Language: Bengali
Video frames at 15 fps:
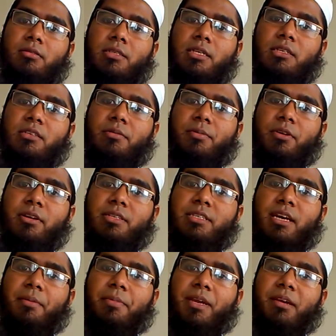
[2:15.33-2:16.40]
যে এসে বলে
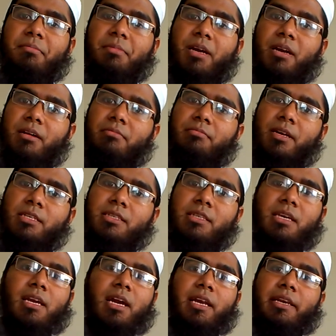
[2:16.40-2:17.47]
যে আমি বাসা
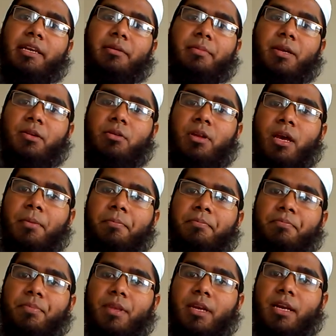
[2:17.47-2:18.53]
থেকে গাড়ি নিয়ে বের হলাম
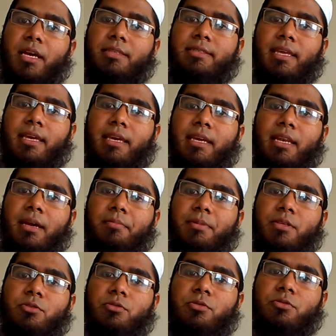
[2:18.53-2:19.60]
রাস্তায় গেলাম
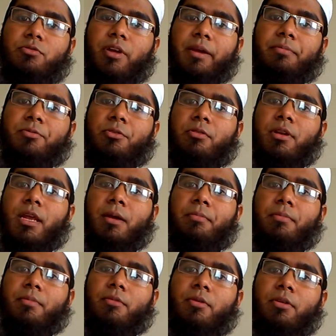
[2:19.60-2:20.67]
কিছু দূর ড্রাইভ করলাম
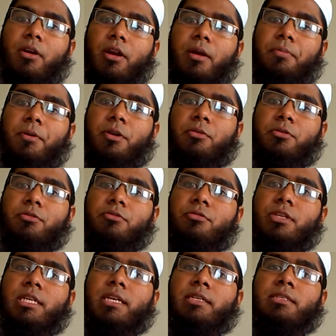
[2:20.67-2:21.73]
করার পরে হুট
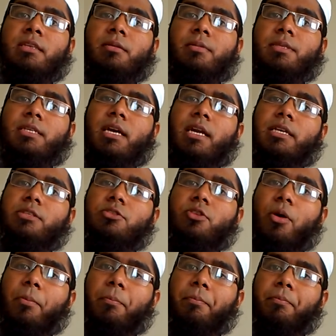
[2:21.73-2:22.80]
করে রাস্তার মাঝে গাড়ি
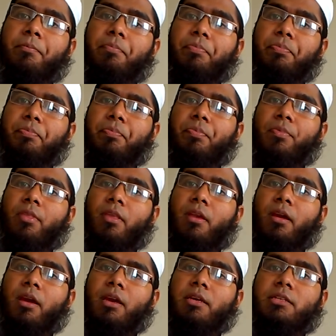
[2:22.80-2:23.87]
স্টপ
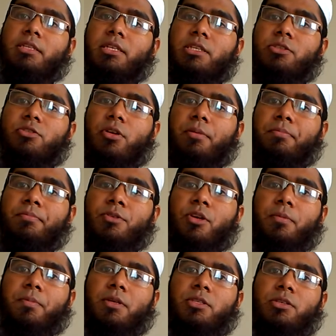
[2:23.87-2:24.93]
ইঞ্জিন স্টপ
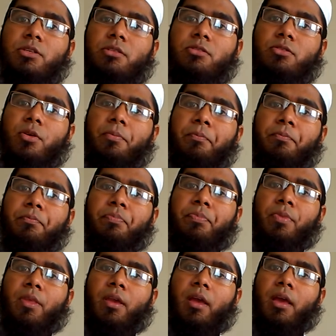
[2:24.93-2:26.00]
সব কিছুই স্টপ
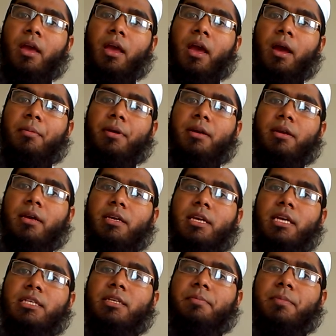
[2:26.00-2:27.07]
আমার
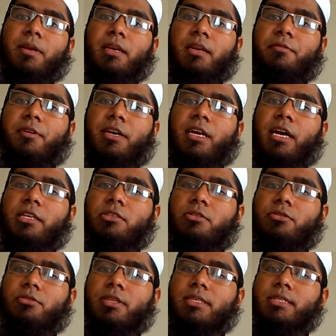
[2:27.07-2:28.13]
গিয়ার শিফটিং লিভার কাজ
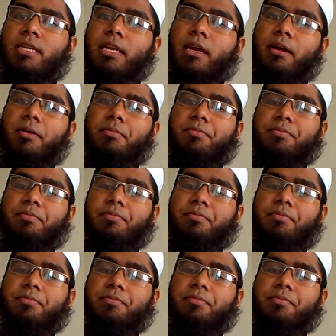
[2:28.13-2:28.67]
করতেছে না